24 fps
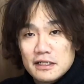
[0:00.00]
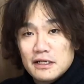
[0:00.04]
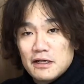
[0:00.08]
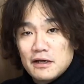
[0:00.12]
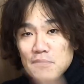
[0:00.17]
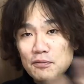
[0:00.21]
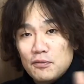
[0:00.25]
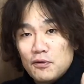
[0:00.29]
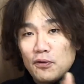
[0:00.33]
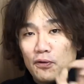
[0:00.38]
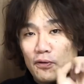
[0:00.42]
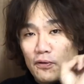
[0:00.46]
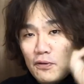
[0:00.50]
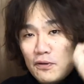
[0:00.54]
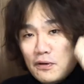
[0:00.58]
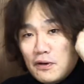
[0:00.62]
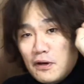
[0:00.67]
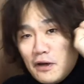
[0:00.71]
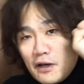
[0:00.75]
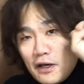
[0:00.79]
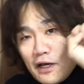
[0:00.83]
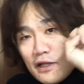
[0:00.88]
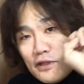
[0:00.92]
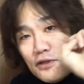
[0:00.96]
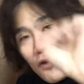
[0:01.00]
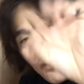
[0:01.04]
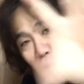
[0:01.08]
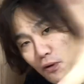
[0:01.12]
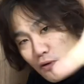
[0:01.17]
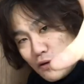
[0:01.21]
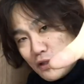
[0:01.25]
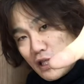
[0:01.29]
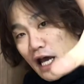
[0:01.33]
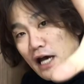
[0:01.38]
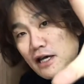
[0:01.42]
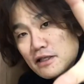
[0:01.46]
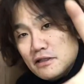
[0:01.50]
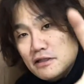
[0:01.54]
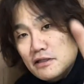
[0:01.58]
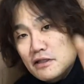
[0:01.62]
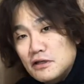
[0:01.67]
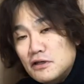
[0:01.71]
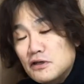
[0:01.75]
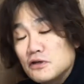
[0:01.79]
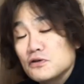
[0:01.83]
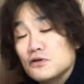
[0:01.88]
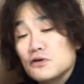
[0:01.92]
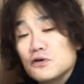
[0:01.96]
もうどうだって
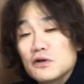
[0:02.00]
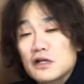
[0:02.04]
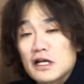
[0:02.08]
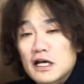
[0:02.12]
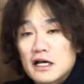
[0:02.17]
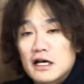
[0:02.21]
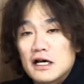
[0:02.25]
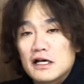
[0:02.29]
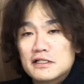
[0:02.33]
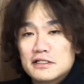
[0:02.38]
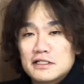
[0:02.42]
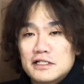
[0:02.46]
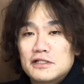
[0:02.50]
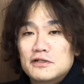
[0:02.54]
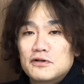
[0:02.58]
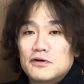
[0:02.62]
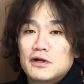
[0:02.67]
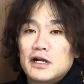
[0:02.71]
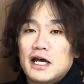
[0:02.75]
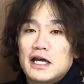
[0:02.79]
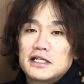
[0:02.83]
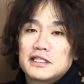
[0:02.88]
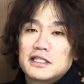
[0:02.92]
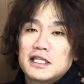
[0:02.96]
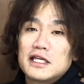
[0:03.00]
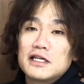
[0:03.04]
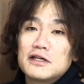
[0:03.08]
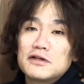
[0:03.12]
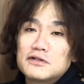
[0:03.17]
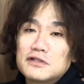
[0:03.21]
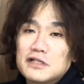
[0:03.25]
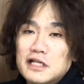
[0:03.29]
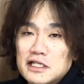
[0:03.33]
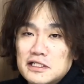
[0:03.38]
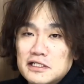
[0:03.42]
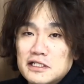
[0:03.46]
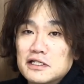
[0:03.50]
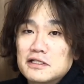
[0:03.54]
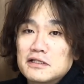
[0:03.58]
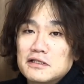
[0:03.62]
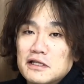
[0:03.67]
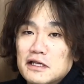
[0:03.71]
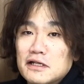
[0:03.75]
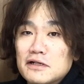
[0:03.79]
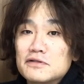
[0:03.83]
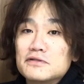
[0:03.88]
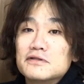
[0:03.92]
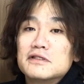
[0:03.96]
いうような感じのライティングになっちゃって
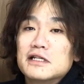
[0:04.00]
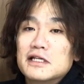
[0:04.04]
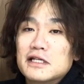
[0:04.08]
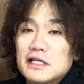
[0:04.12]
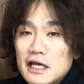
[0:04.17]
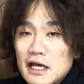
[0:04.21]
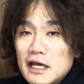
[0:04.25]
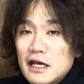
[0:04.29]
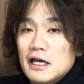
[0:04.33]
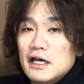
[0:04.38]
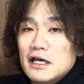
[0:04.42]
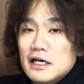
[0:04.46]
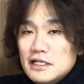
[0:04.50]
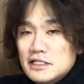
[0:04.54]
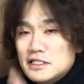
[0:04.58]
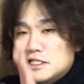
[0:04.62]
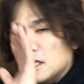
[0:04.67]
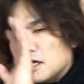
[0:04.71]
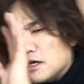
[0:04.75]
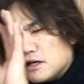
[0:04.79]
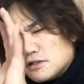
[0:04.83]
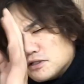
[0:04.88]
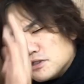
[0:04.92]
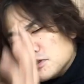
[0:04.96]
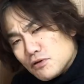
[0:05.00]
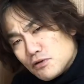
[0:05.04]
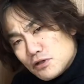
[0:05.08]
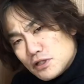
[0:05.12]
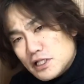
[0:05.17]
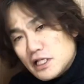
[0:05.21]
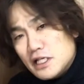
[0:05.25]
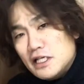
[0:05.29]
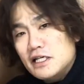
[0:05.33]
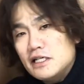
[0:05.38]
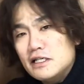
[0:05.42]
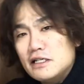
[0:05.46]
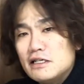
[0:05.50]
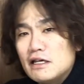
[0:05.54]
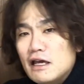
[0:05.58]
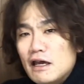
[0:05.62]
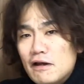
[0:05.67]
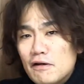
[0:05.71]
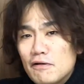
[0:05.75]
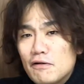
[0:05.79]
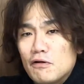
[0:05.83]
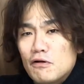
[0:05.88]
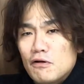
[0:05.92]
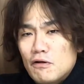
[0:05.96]
るんで、ね。じゃあ少し陰影
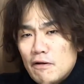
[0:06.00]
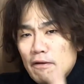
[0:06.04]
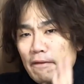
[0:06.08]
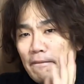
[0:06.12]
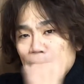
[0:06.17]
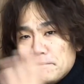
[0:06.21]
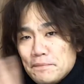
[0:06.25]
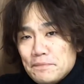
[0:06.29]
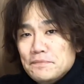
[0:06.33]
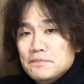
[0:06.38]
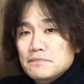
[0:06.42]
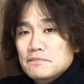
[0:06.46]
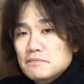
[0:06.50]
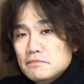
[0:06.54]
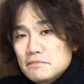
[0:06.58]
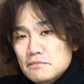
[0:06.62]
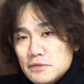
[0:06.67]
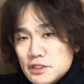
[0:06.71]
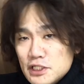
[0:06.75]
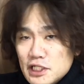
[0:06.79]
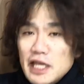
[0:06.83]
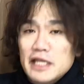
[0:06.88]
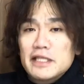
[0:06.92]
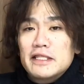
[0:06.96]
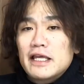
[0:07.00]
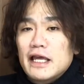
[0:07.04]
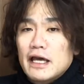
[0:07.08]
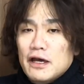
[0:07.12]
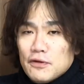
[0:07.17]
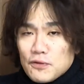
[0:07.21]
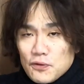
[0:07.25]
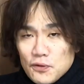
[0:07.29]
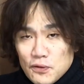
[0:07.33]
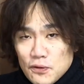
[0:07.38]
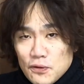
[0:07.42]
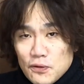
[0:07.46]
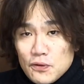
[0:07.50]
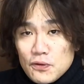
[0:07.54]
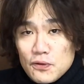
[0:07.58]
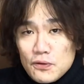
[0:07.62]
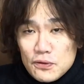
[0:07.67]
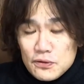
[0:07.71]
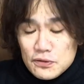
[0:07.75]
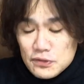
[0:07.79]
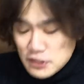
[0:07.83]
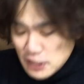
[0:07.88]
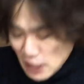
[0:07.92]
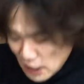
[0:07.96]
をつけてやろうっ
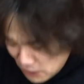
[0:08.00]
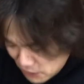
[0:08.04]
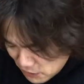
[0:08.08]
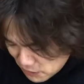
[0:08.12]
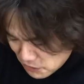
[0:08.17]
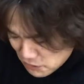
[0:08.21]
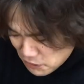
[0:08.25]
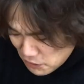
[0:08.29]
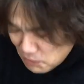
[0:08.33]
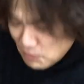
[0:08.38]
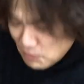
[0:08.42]
ていうの